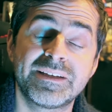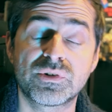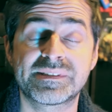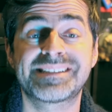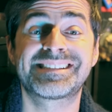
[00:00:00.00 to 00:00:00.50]
Et
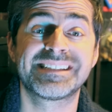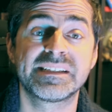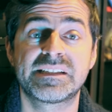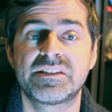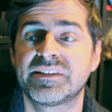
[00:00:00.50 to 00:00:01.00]
donc cette
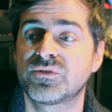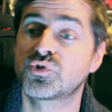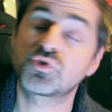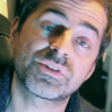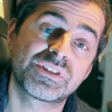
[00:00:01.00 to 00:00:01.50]
série qui vient de
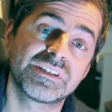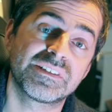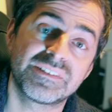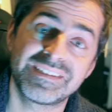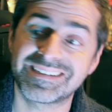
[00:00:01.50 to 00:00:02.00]

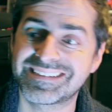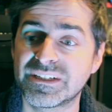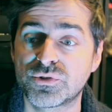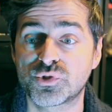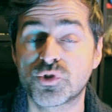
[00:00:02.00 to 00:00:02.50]
sortir euh, il y a
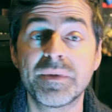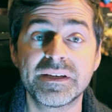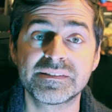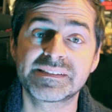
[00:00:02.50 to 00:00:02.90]
quelques semaines,